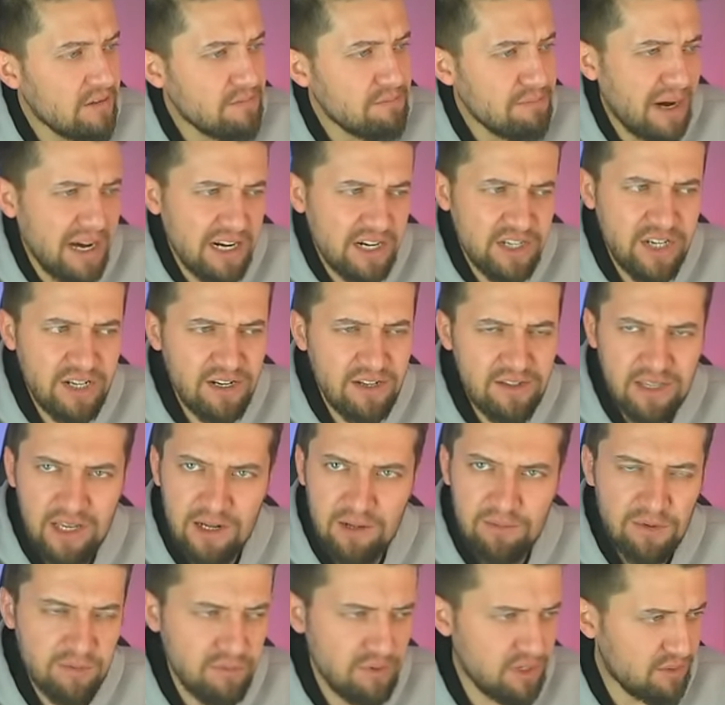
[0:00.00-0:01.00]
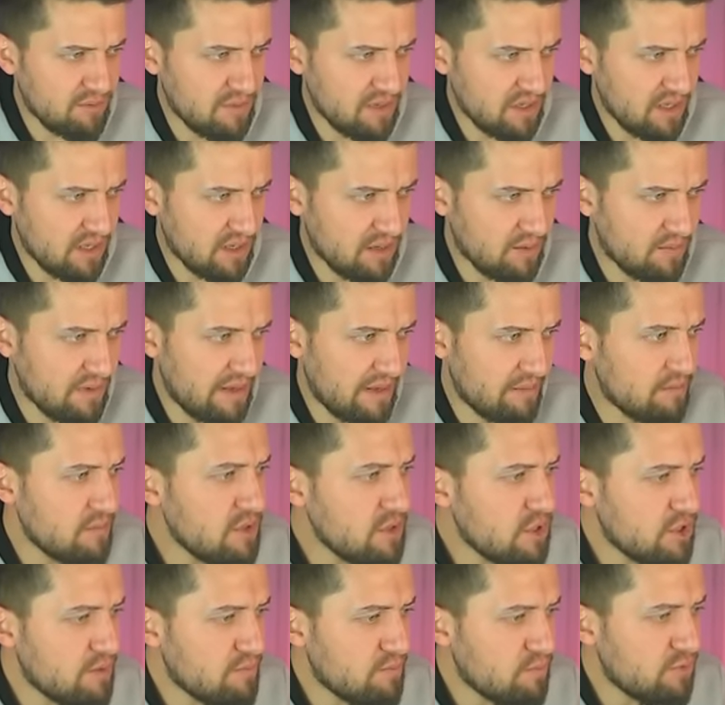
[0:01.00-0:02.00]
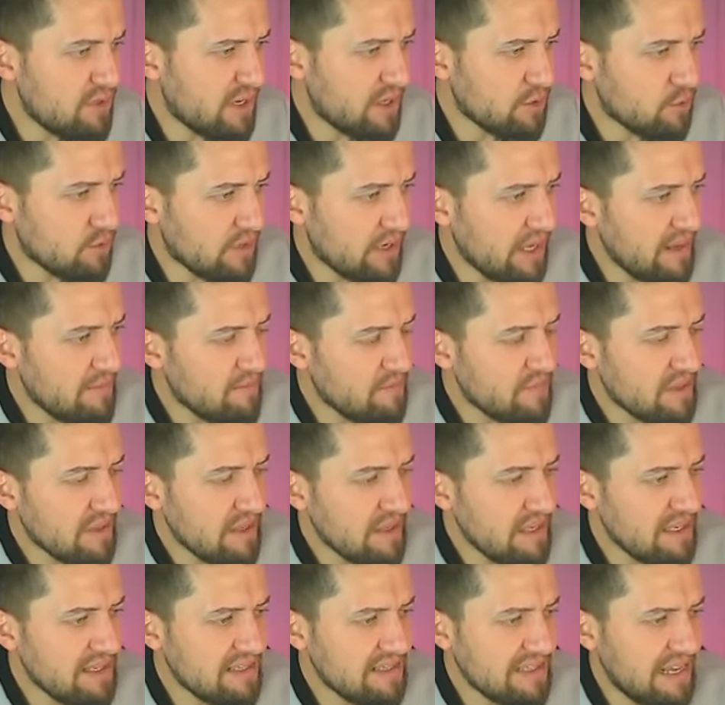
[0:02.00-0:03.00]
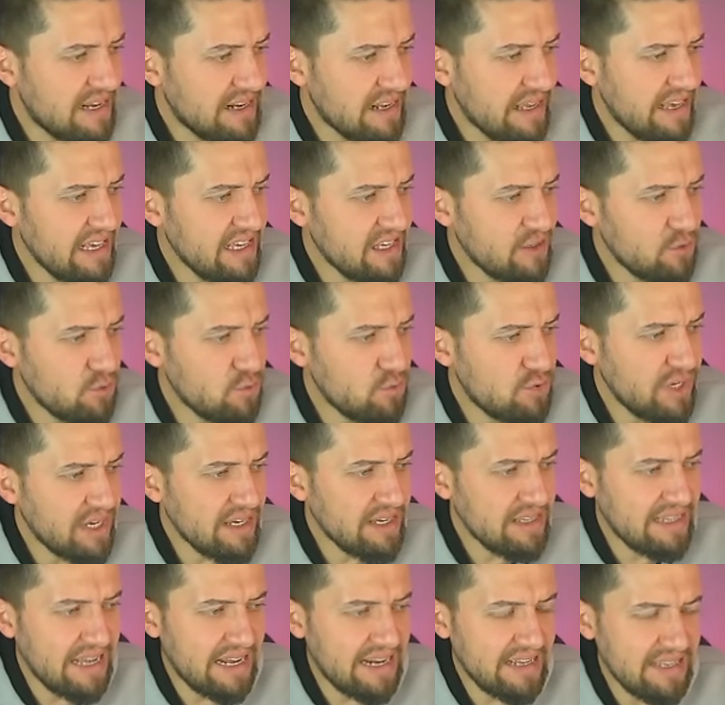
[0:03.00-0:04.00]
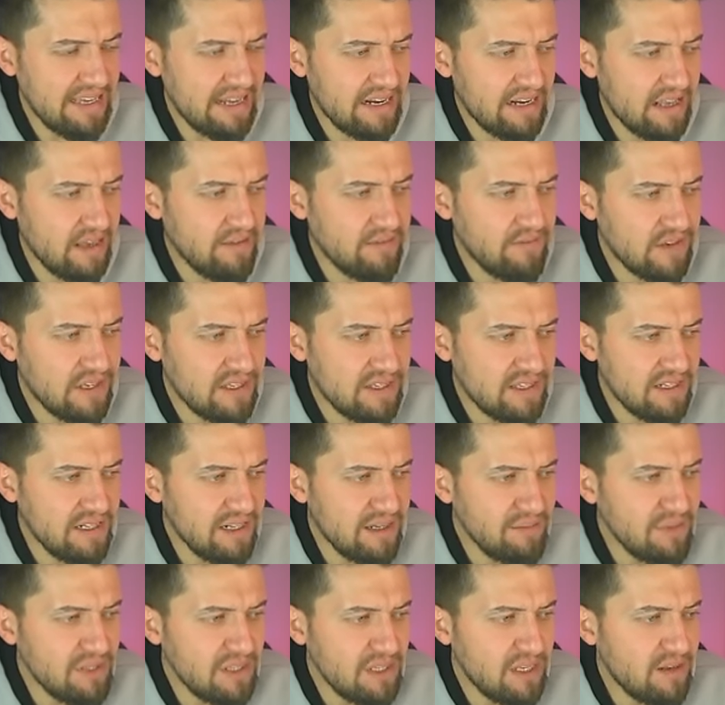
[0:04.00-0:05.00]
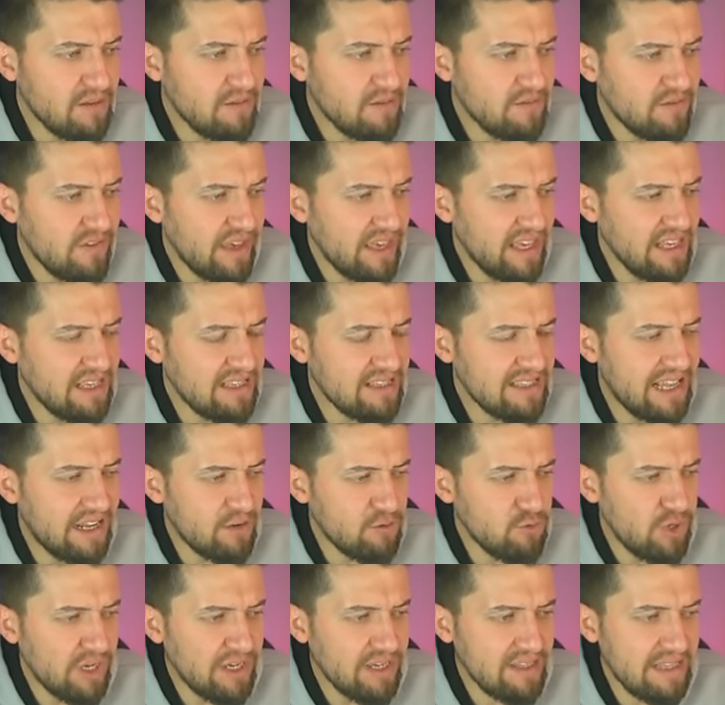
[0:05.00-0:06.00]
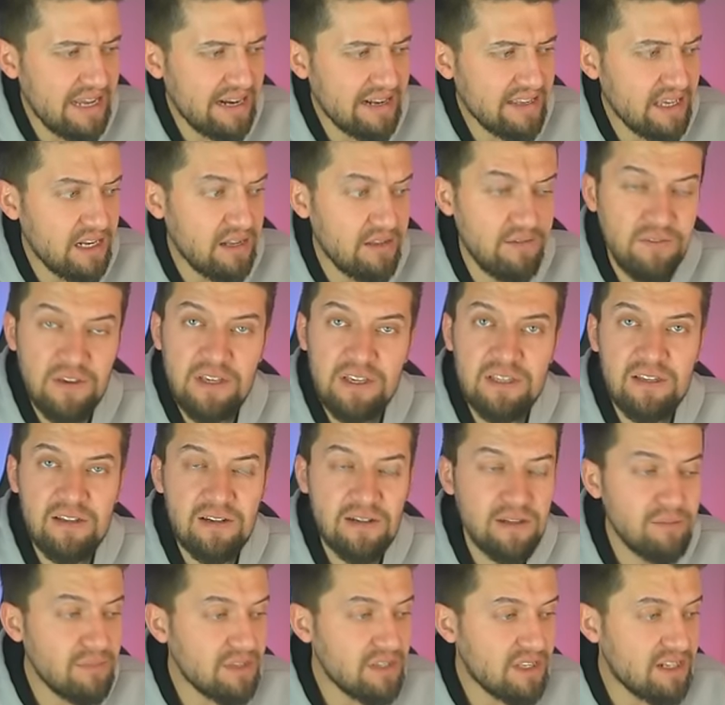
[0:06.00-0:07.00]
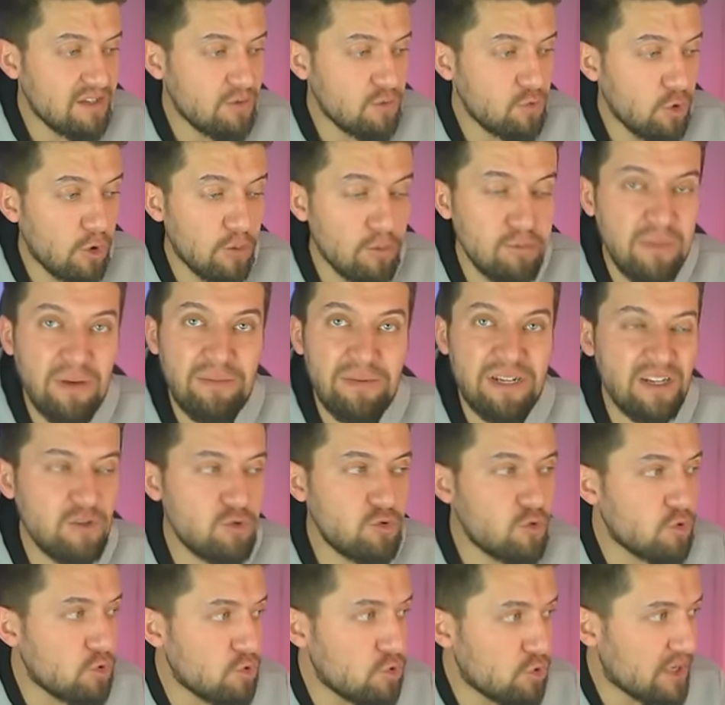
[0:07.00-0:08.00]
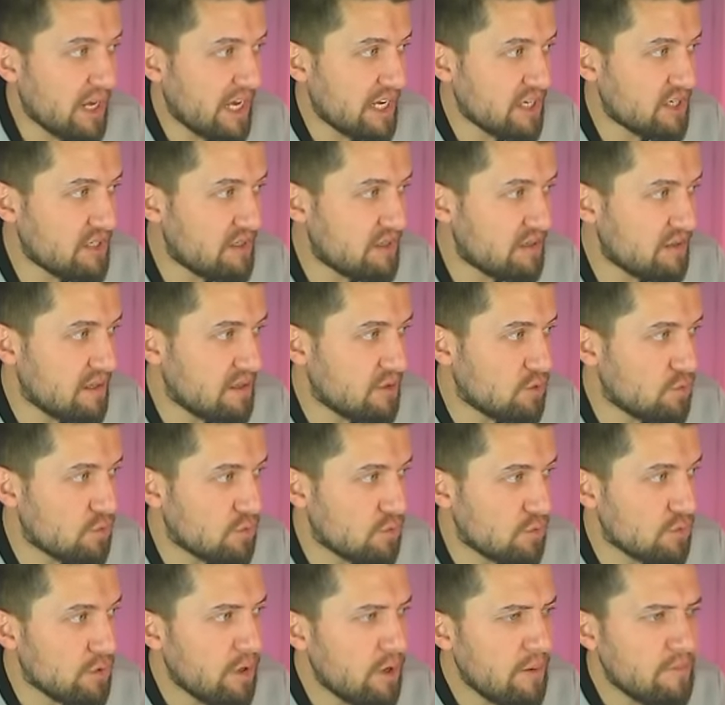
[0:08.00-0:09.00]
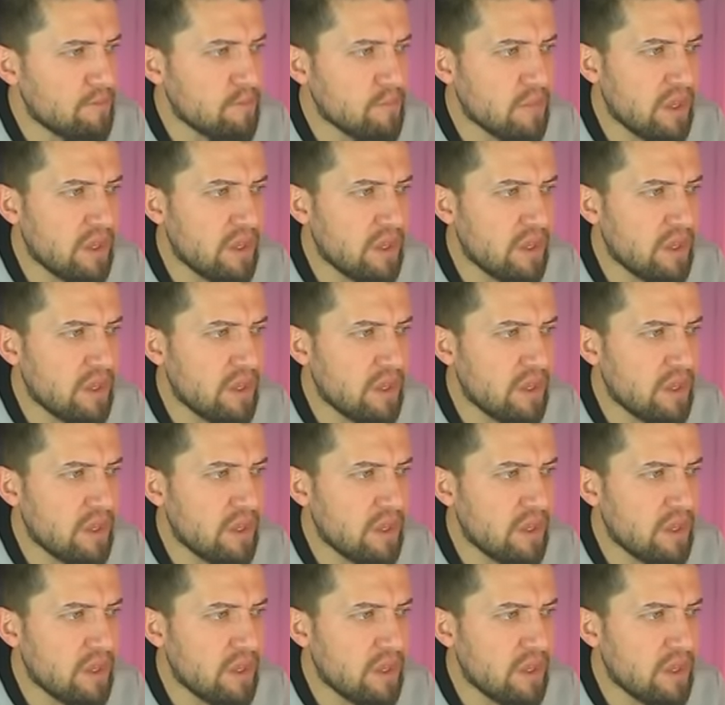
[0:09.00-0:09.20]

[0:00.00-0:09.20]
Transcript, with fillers: Parçalı tanımlı biçimde tanımlanmış. Buna göre x'ler eksi 3'e giderken fx'in limiti ve x'ler 3'e giderken fx'in limitinin toplamının sonucu kaçtır diye soruluyor.